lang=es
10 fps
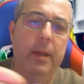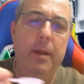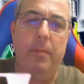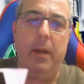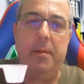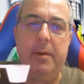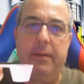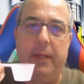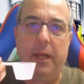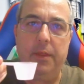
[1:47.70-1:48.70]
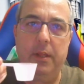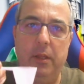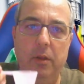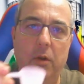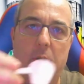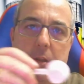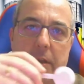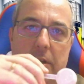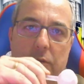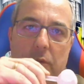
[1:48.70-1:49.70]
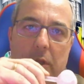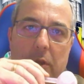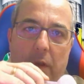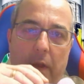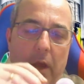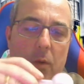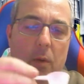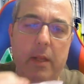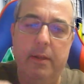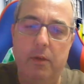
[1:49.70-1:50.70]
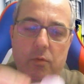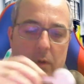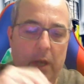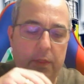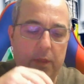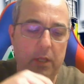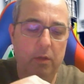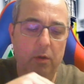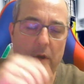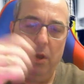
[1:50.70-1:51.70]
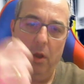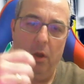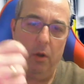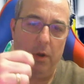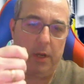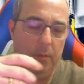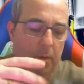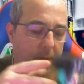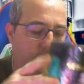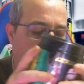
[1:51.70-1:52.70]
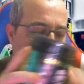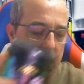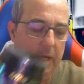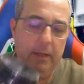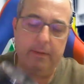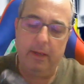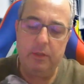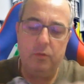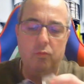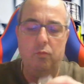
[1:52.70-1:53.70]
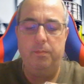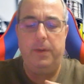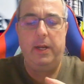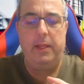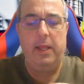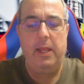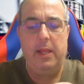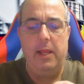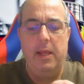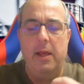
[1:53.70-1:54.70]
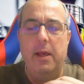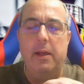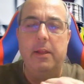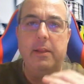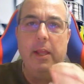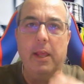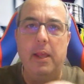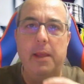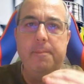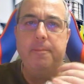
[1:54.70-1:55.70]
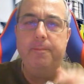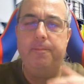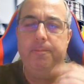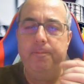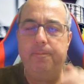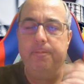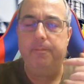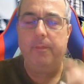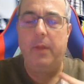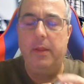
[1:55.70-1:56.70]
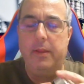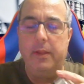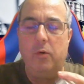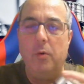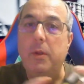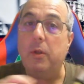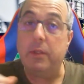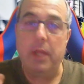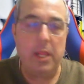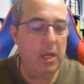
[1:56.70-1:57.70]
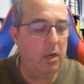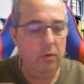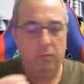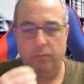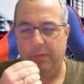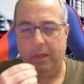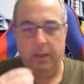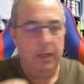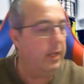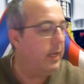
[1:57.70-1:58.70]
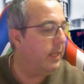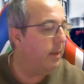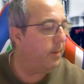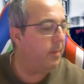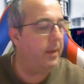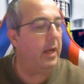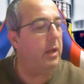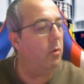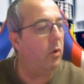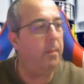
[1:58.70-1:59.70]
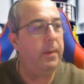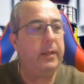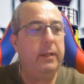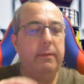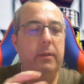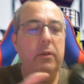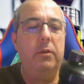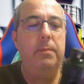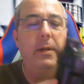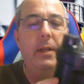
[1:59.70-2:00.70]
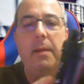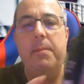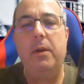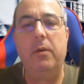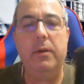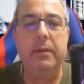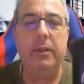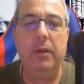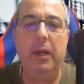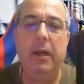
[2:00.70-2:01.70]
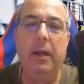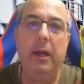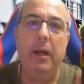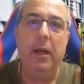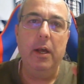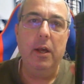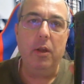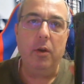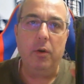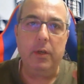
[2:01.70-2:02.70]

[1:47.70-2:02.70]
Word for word: ¿Vale? Viene este cacito, le echáis un litro de agua, le echáis un cacito, lo removéis bien, le echáis un par de, mm, de, cubitos de hielo y de primera. Y luego aparte, chicos, viene también con esta con